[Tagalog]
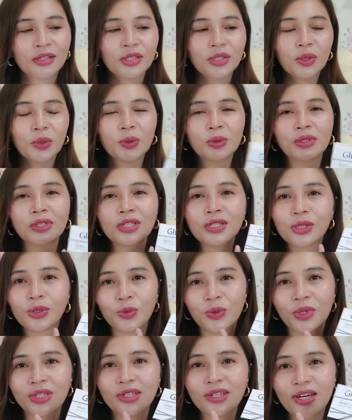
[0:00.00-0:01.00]
So,
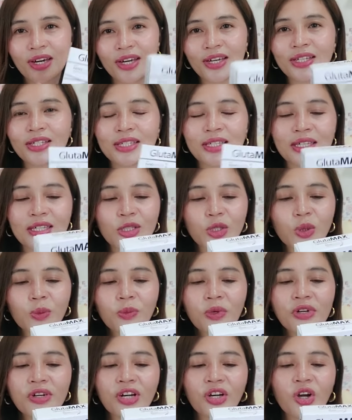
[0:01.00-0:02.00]
this one guys,
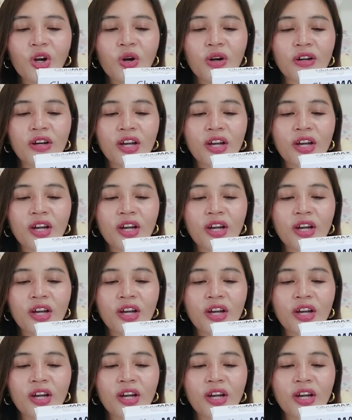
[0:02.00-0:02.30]
super reco